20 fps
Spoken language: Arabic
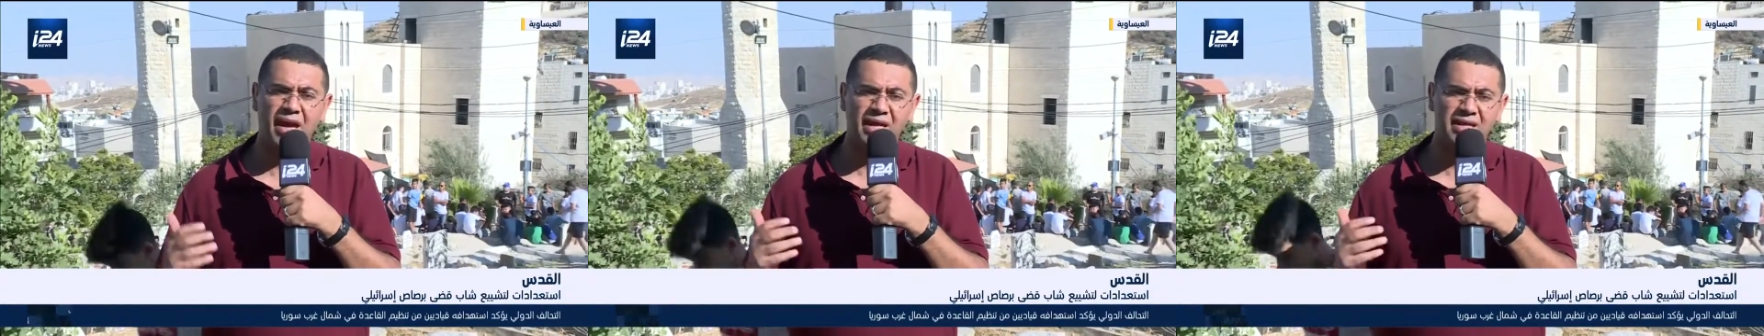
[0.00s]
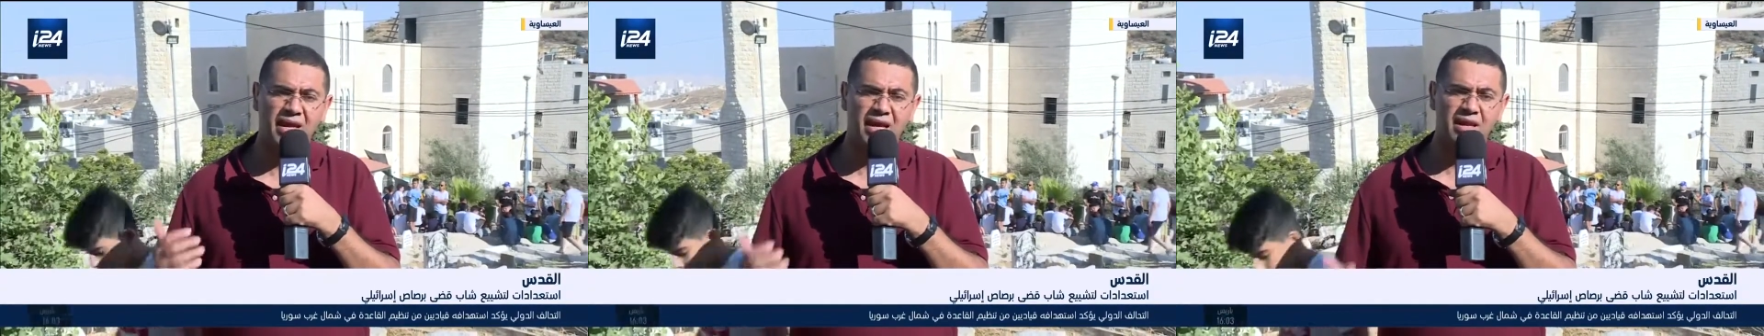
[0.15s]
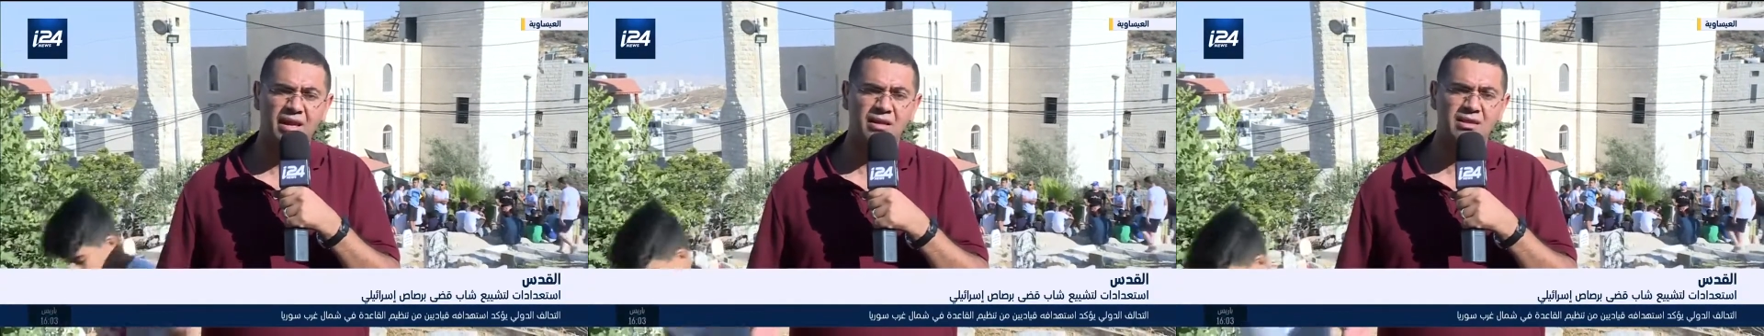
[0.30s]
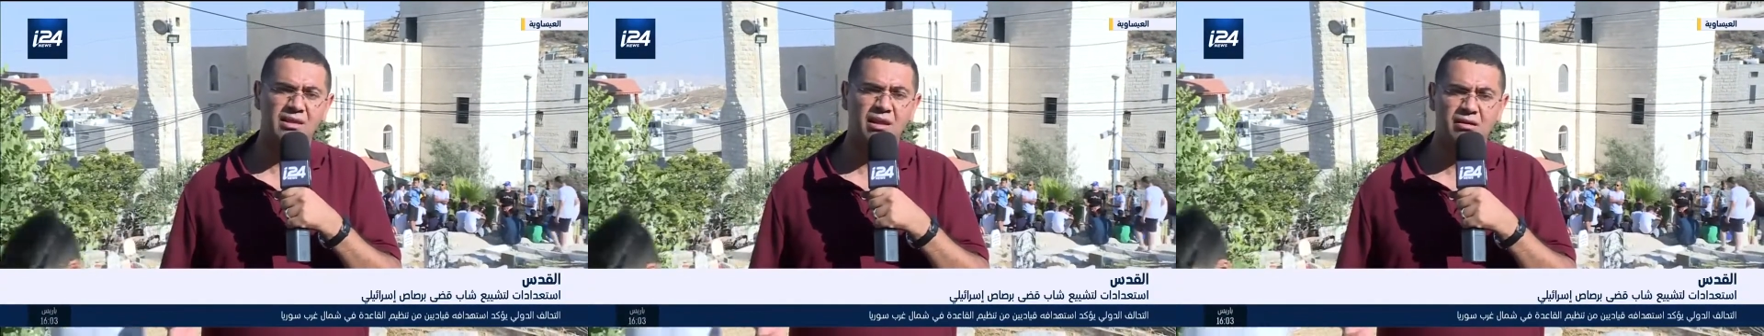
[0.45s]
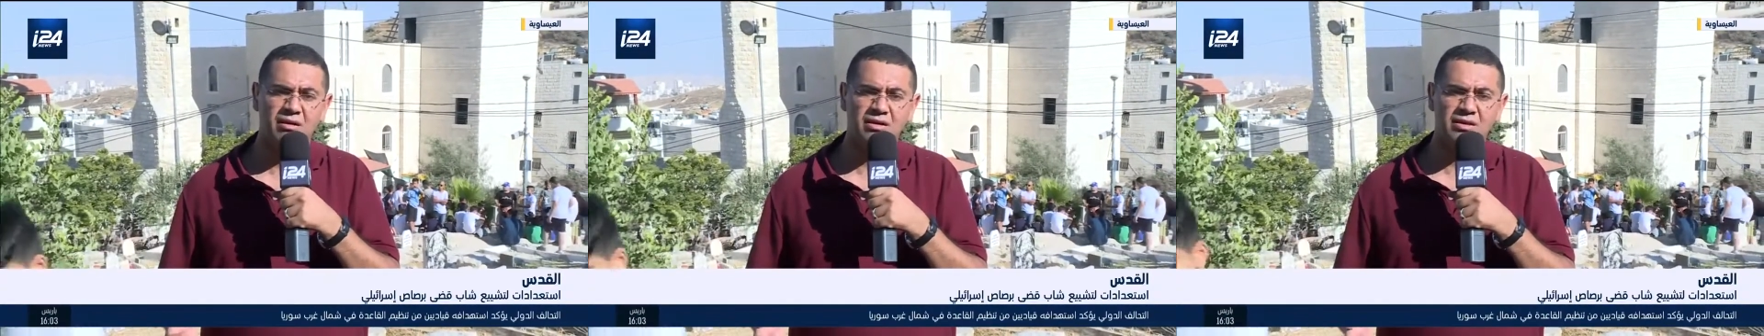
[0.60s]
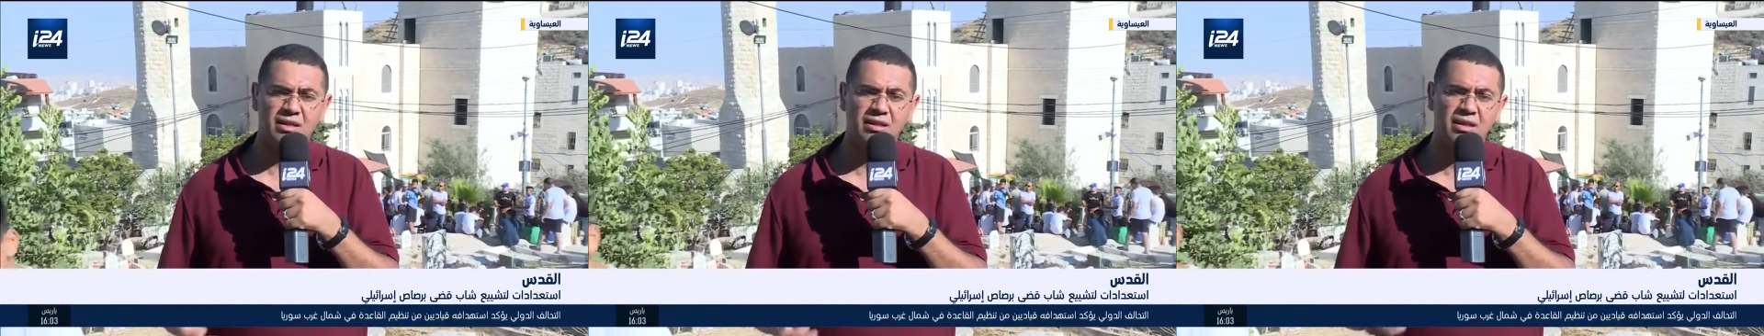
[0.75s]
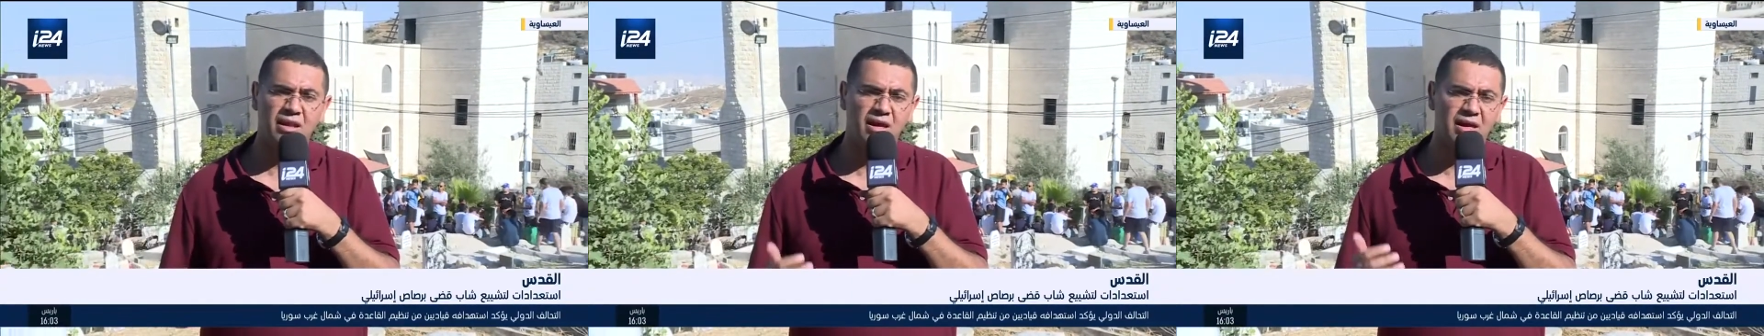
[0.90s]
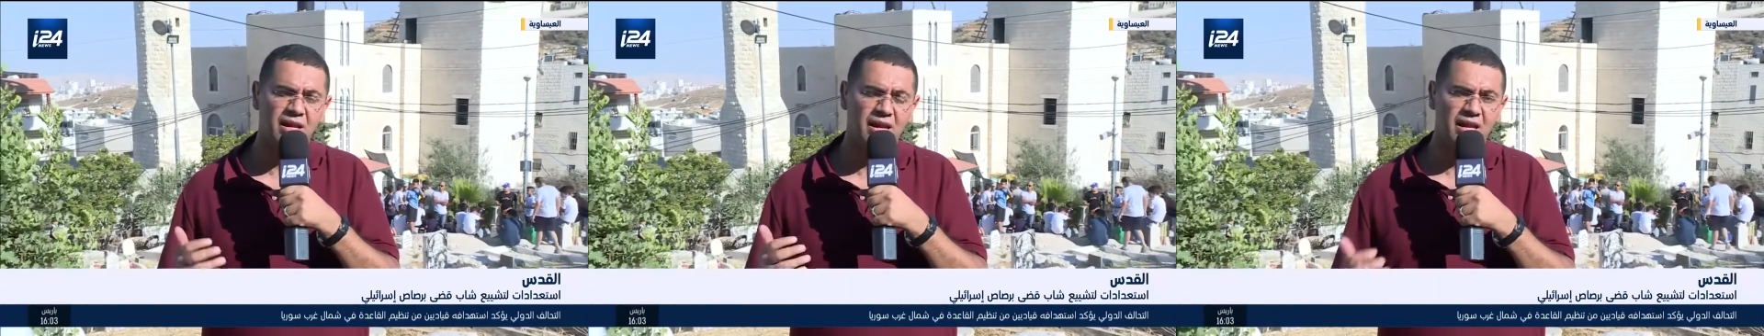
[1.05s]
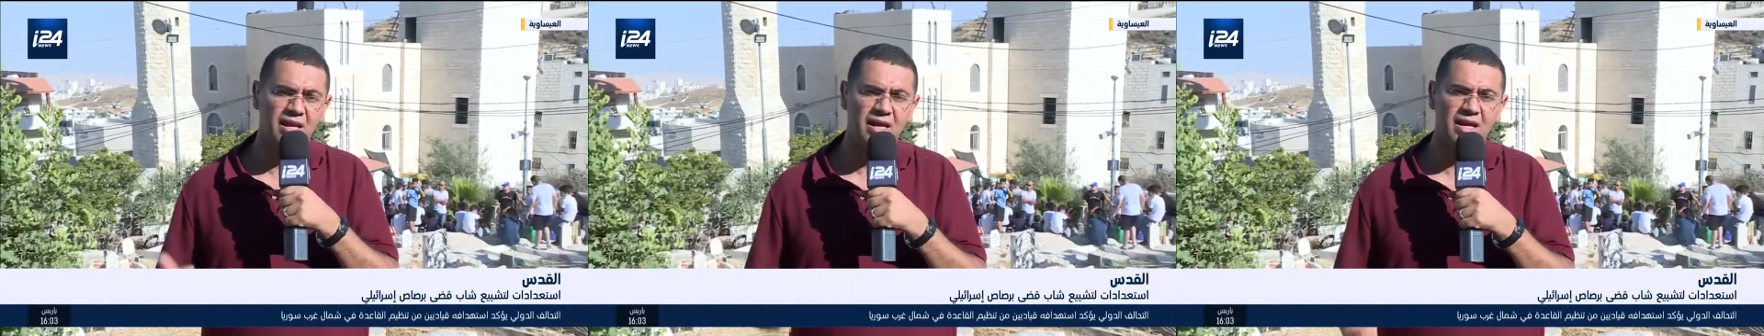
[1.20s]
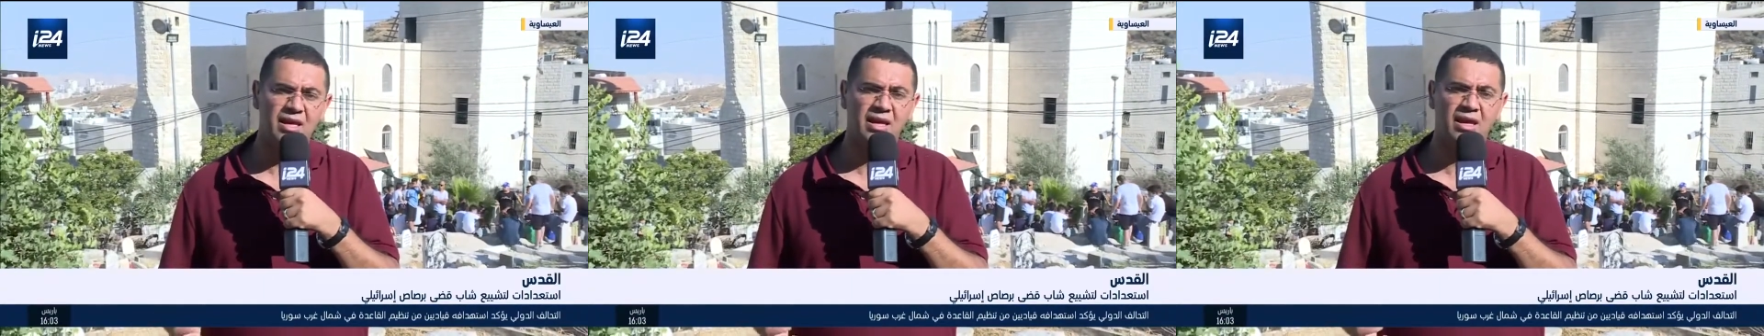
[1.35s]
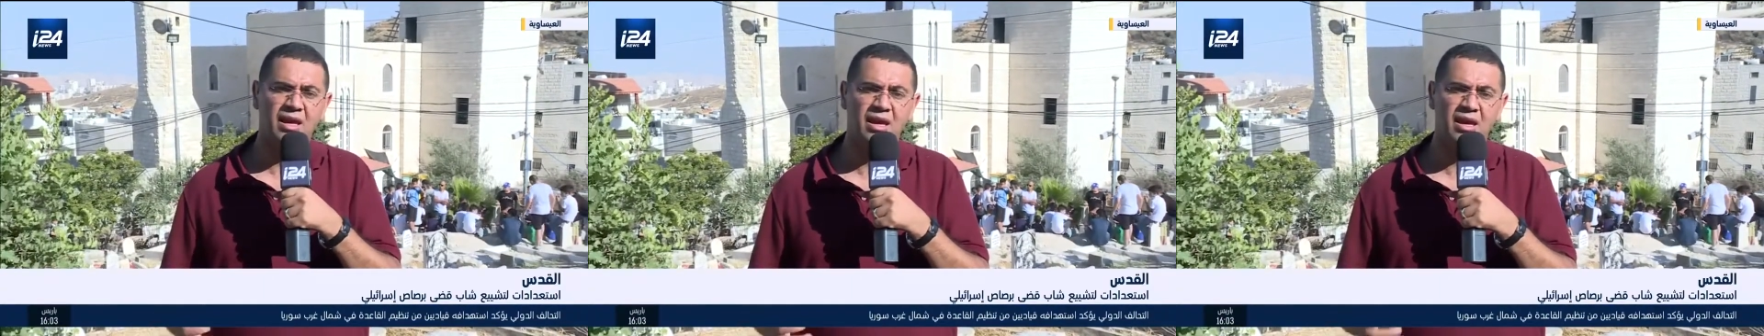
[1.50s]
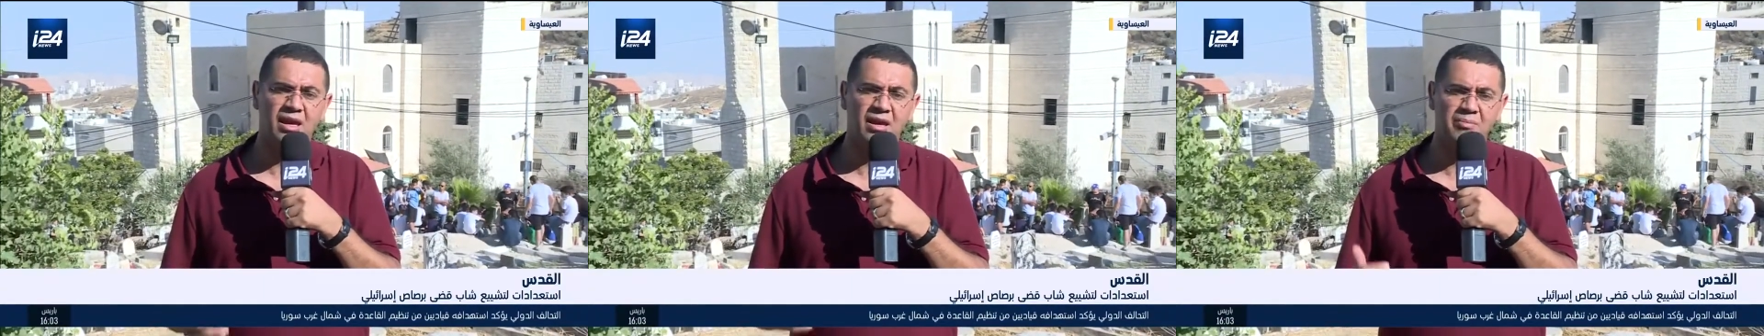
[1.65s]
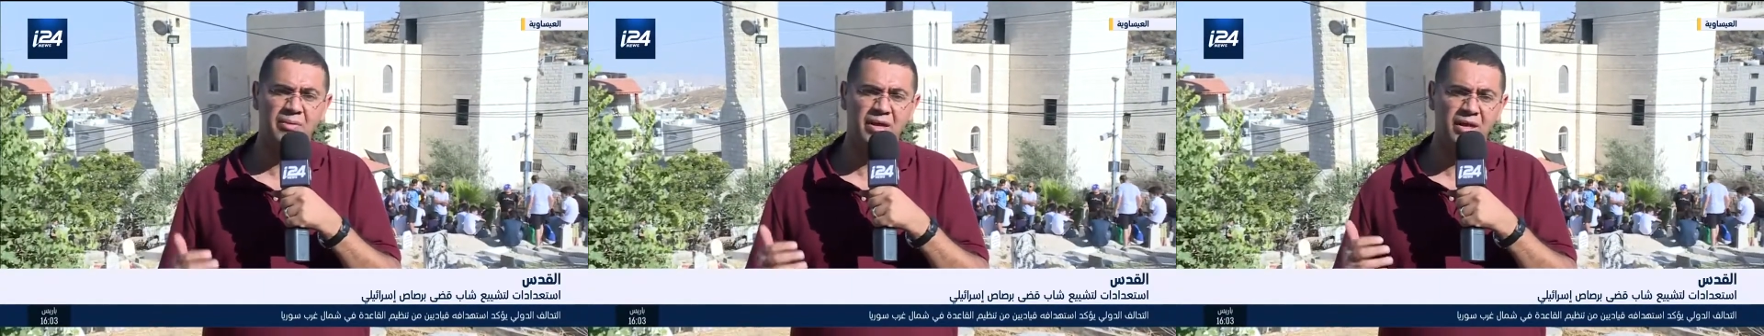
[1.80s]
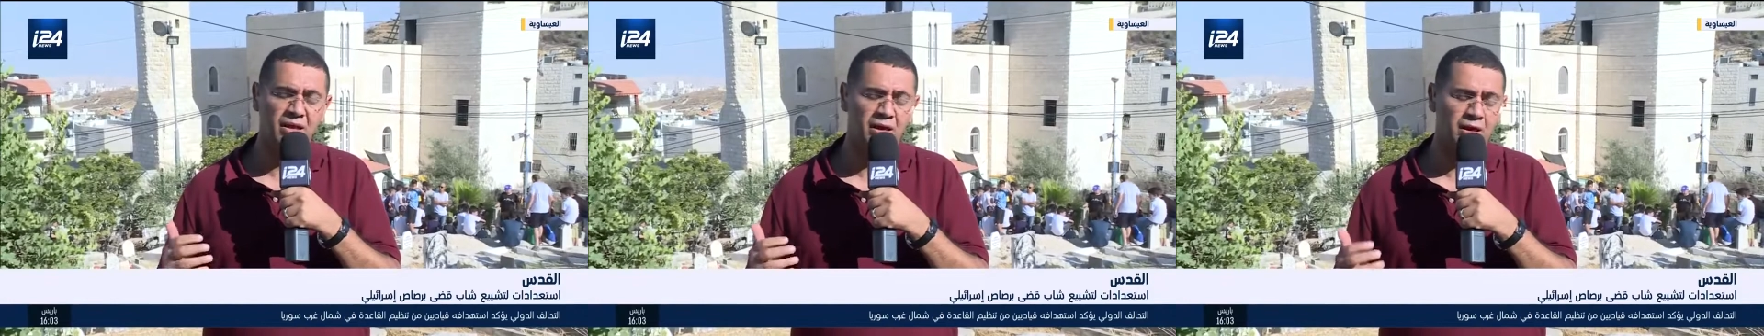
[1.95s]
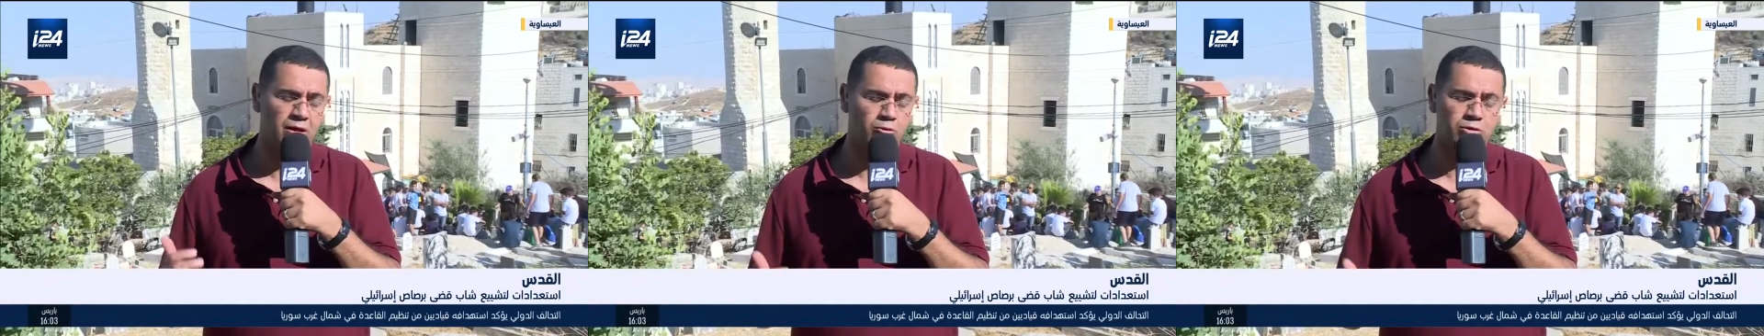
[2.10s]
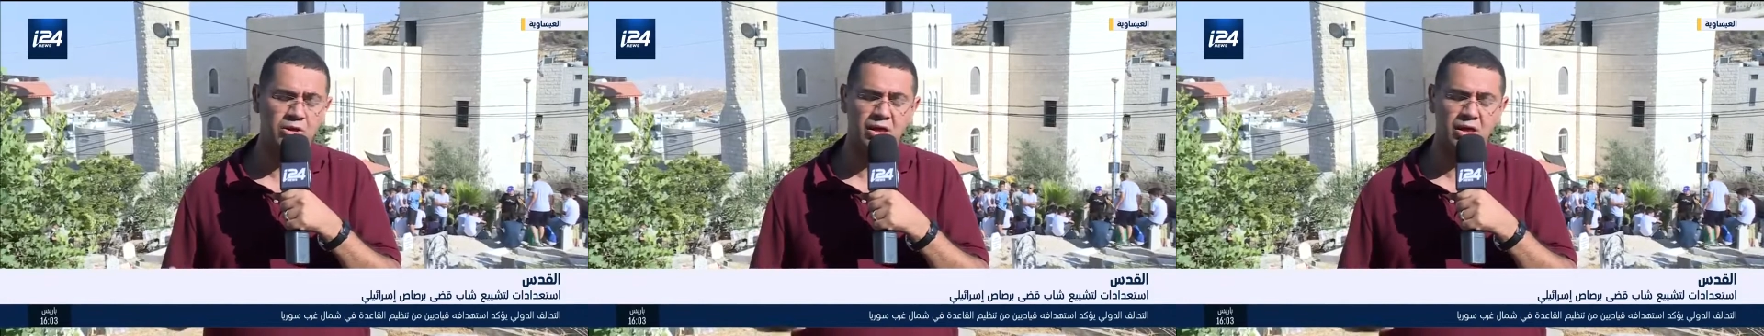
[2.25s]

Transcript: بعد أن أطلقت النار عليه من آه،